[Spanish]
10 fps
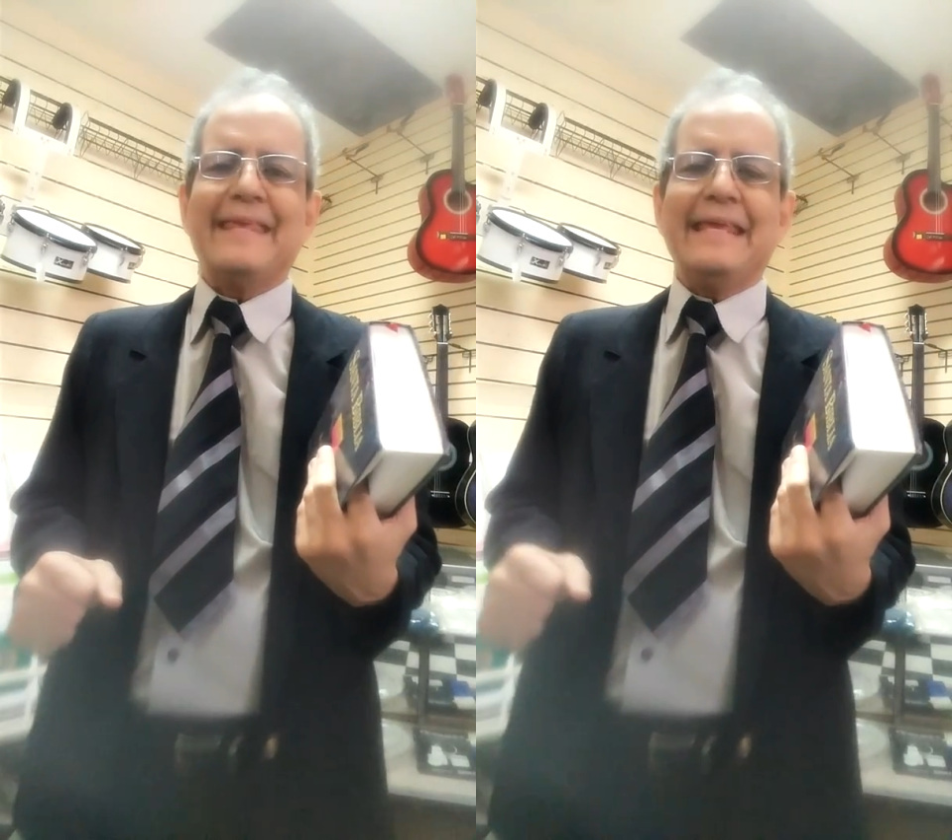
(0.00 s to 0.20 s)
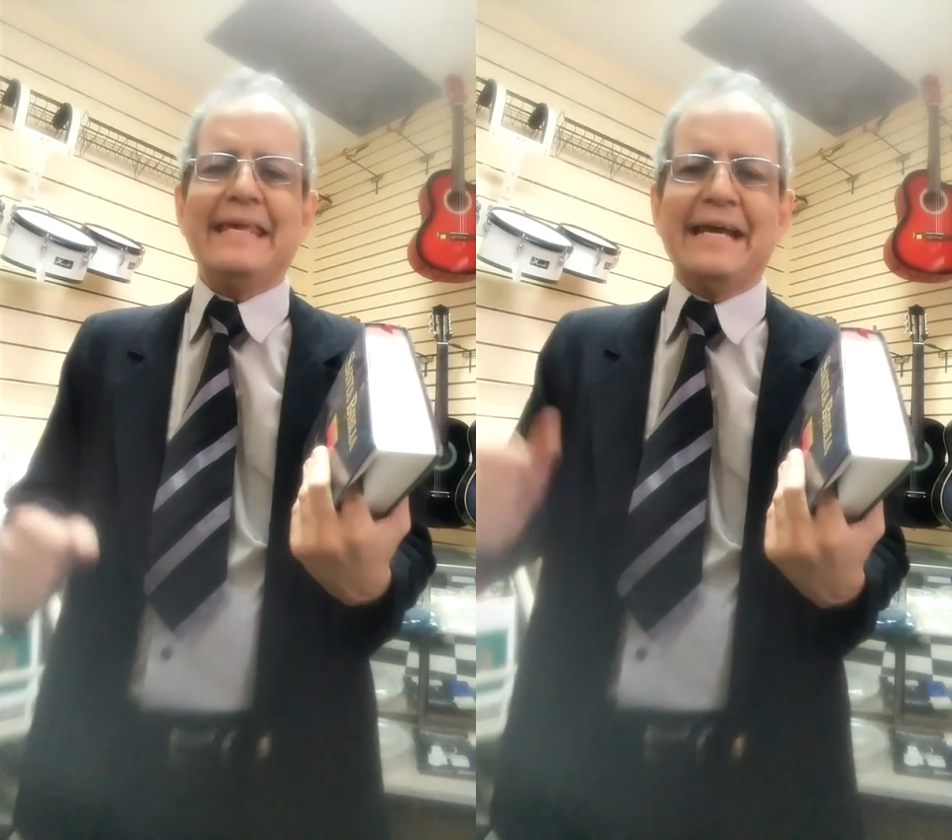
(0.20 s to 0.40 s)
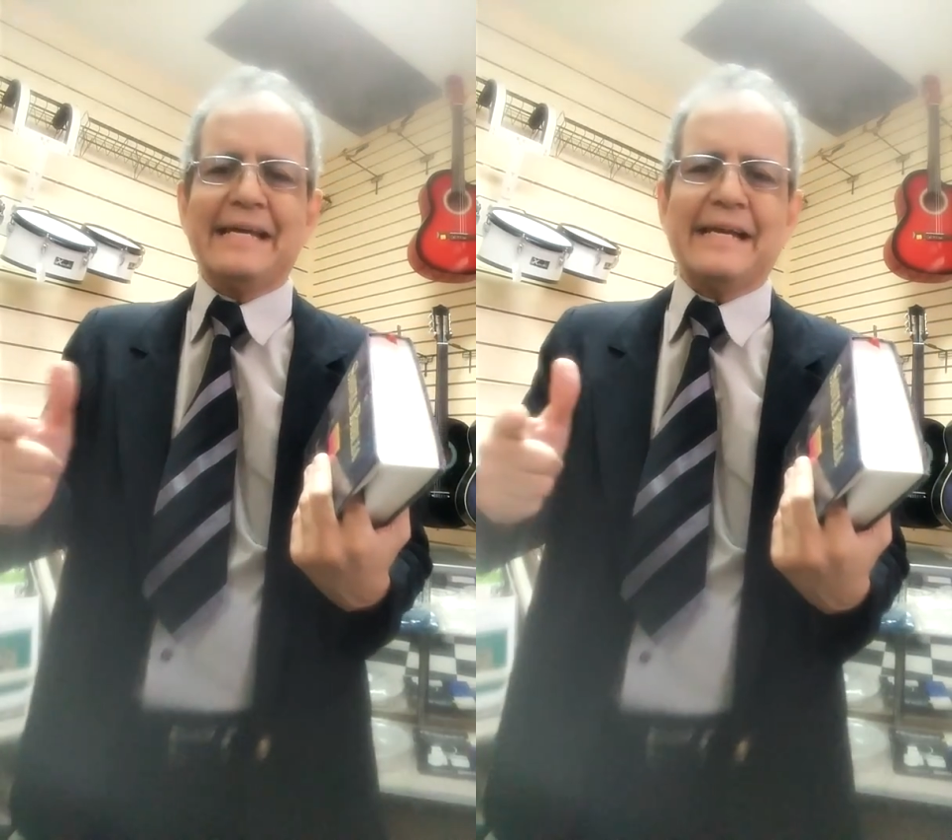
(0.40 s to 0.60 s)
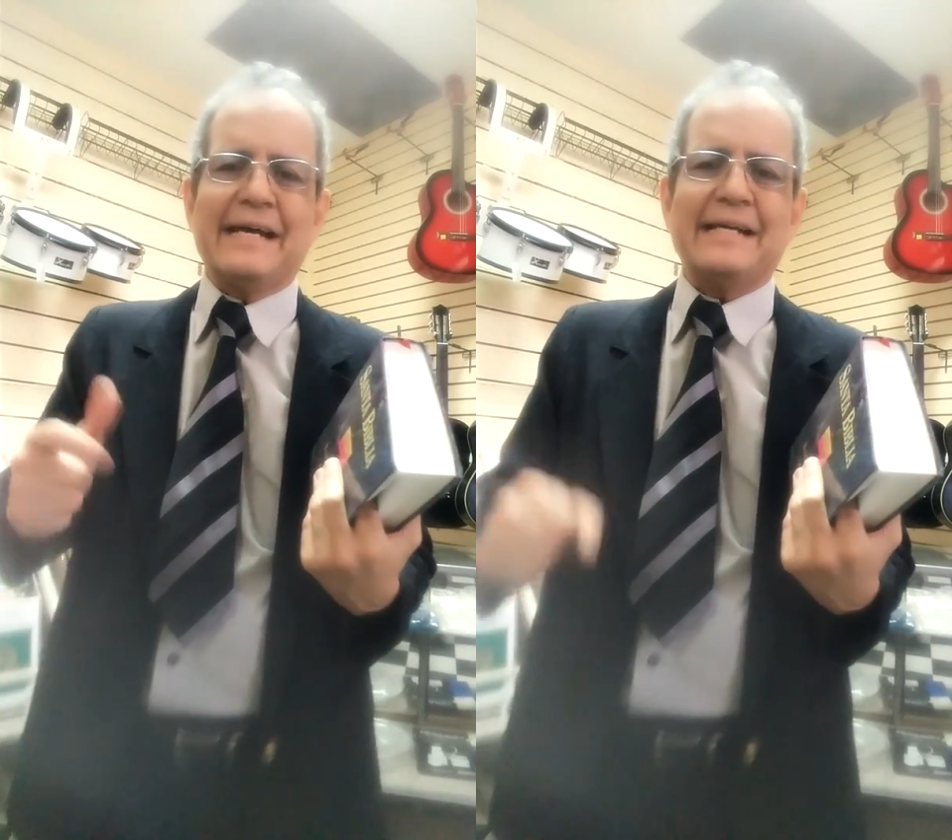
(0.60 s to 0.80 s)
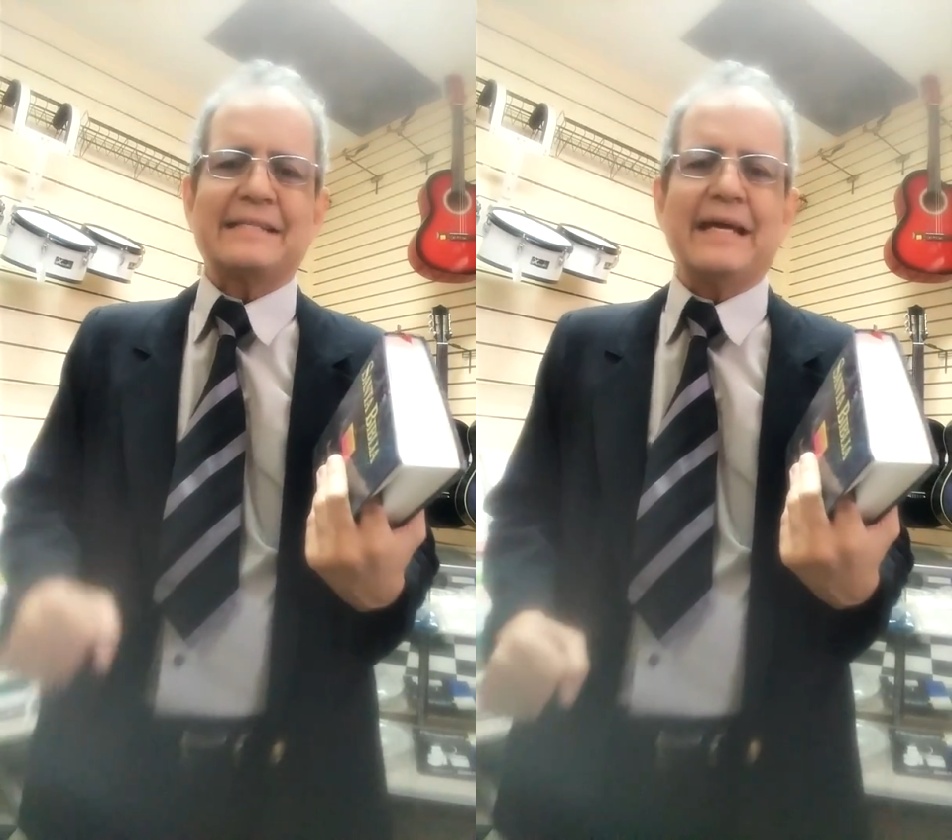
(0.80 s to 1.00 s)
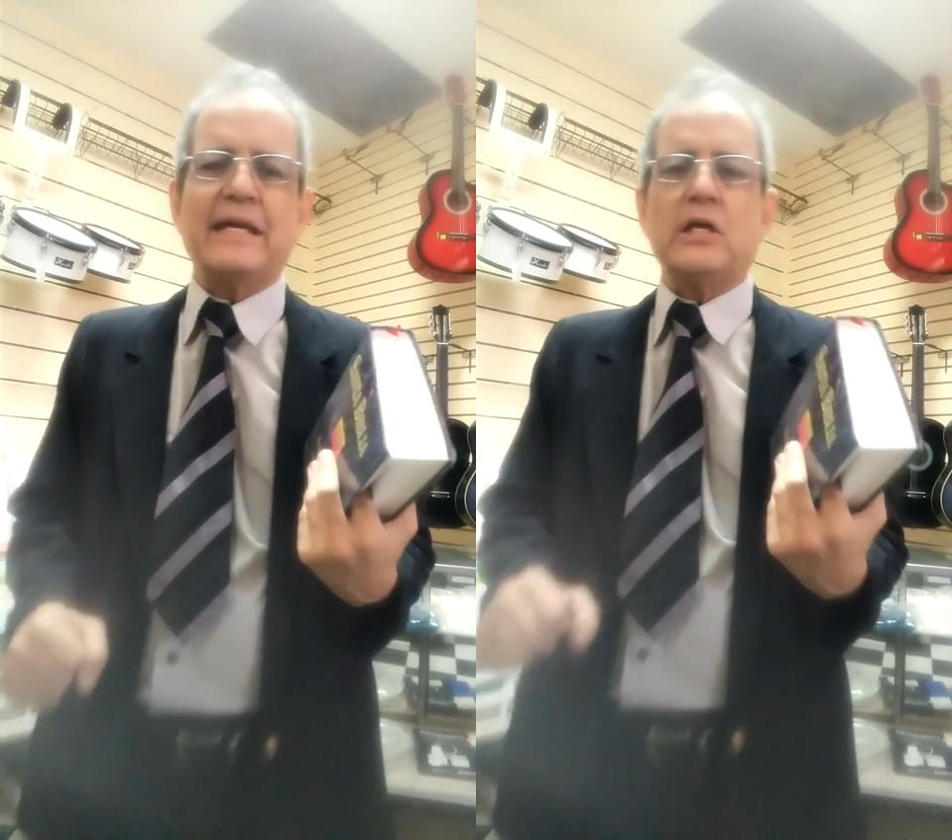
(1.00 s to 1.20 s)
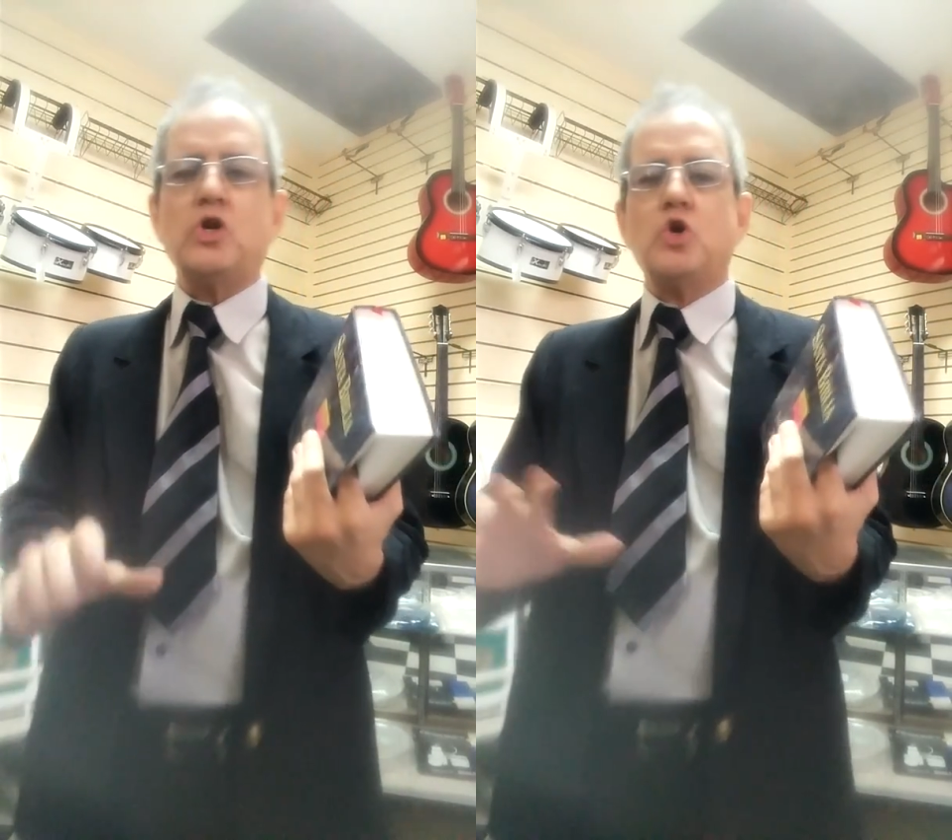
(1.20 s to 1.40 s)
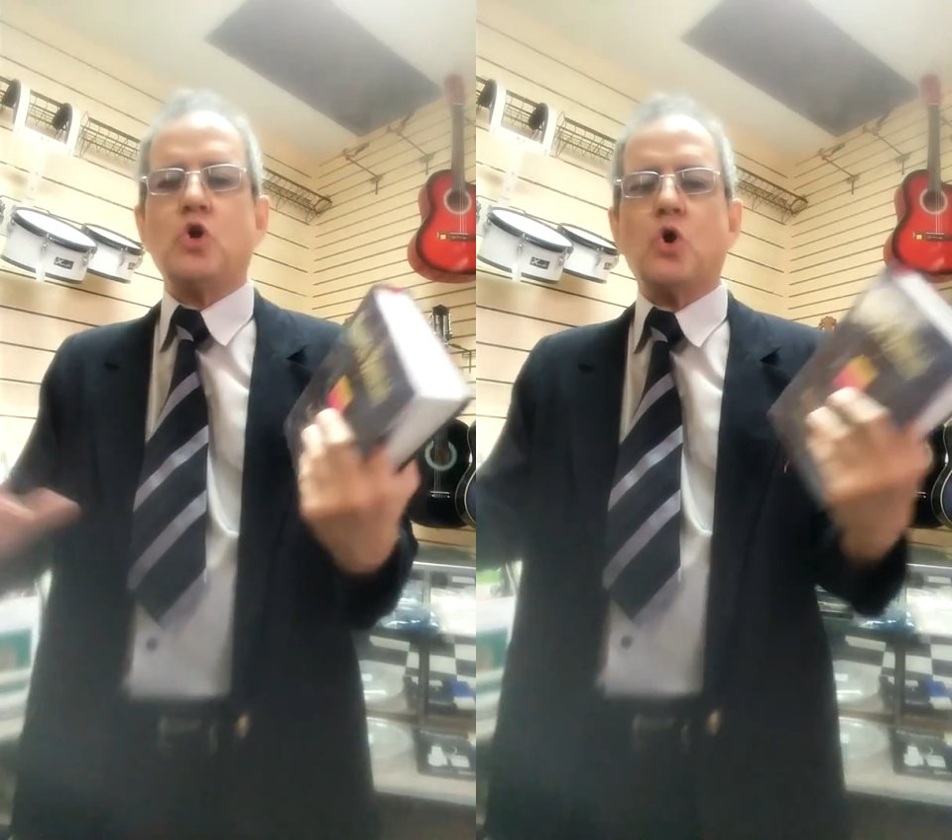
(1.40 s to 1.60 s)
Y ella era estéril,
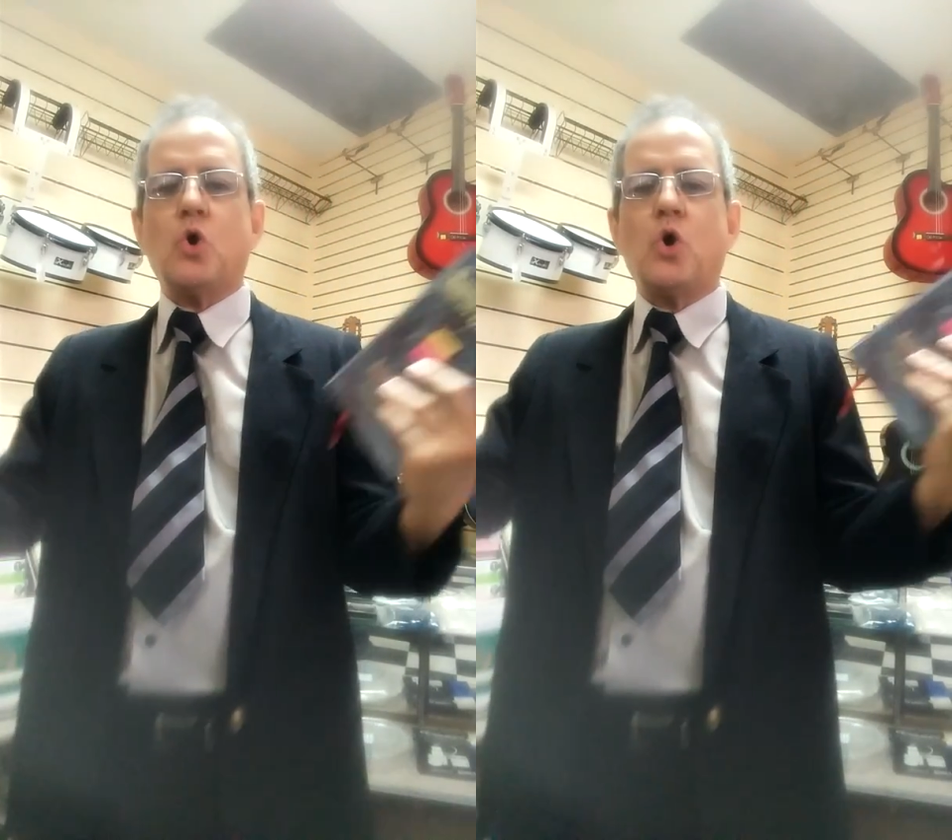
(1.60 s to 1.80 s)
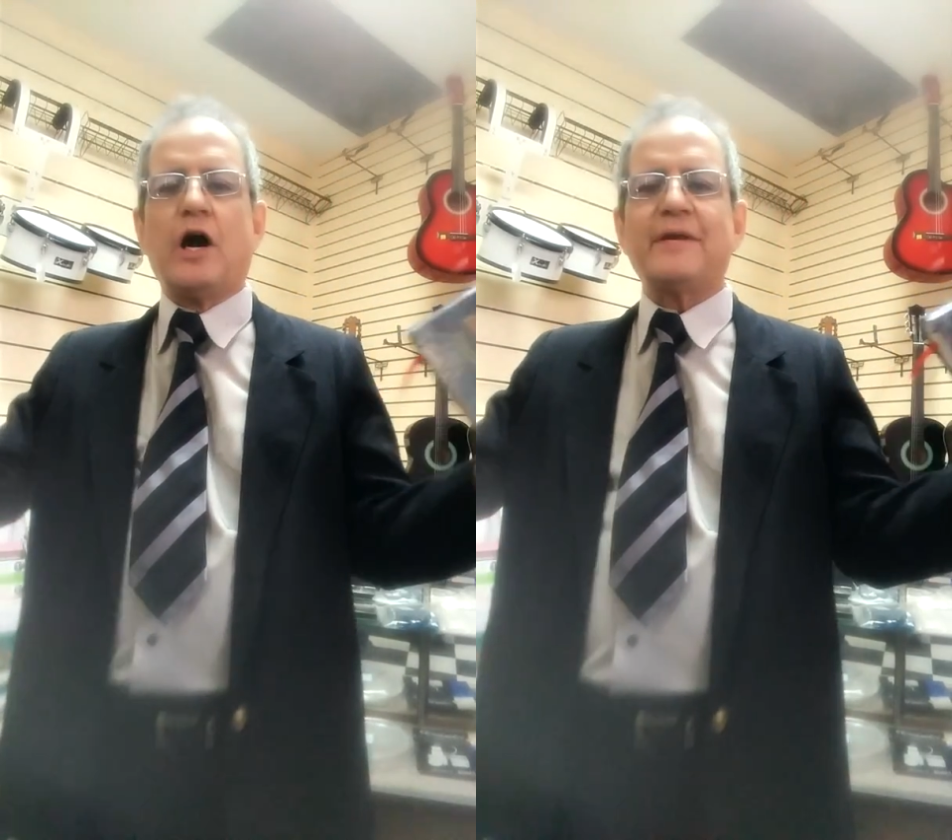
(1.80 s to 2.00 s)
no